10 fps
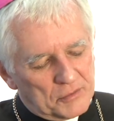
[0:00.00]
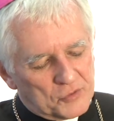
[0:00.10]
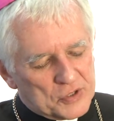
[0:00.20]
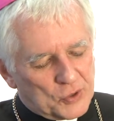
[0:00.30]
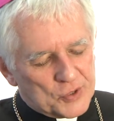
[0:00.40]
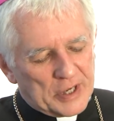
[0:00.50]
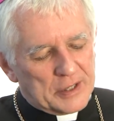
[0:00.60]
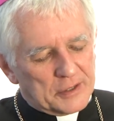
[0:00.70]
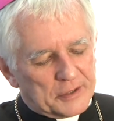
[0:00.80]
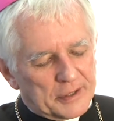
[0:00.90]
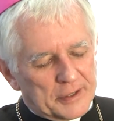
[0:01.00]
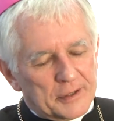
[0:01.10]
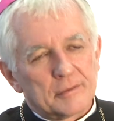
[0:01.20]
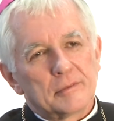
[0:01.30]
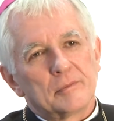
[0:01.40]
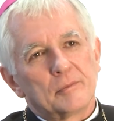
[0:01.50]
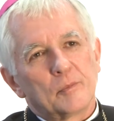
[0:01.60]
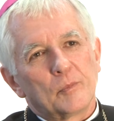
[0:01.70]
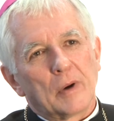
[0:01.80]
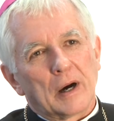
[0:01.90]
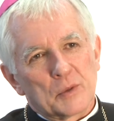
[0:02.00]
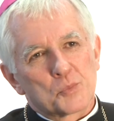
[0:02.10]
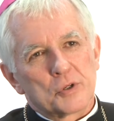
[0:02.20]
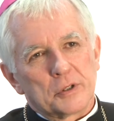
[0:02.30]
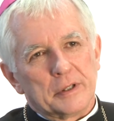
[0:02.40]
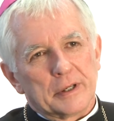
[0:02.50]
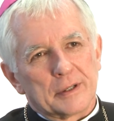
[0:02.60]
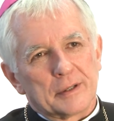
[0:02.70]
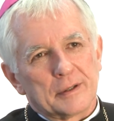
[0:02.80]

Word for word: wszystko zajęte, ale przyjdę.